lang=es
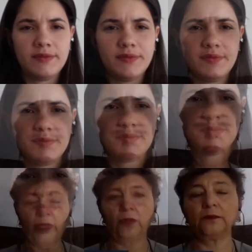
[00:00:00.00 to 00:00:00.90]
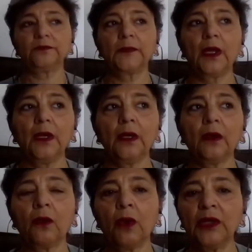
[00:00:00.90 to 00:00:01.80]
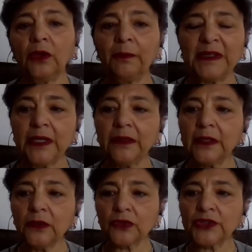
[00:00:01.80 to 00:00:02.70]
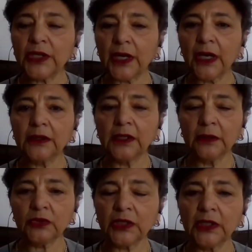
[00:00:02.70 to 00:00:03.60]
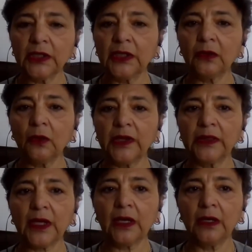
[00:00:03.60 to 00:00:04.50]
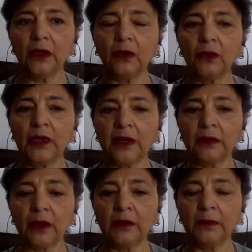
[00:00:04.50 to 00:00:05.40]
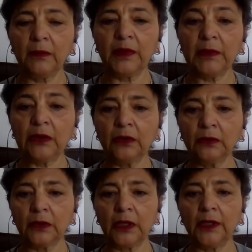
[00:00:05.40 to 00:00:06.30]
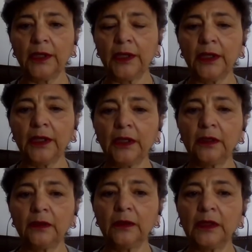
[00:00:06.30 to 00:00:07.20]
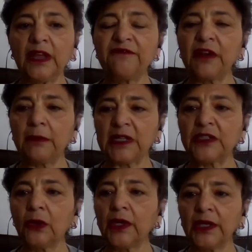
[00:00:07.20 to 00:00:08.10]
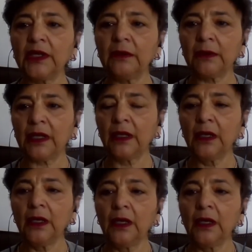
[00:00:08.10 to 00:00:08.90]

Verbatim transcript: Bueno, bueno. Cuando el paciente nos llega, tenemos que tener en cuenta eh, primero eh, la inflamación gingival.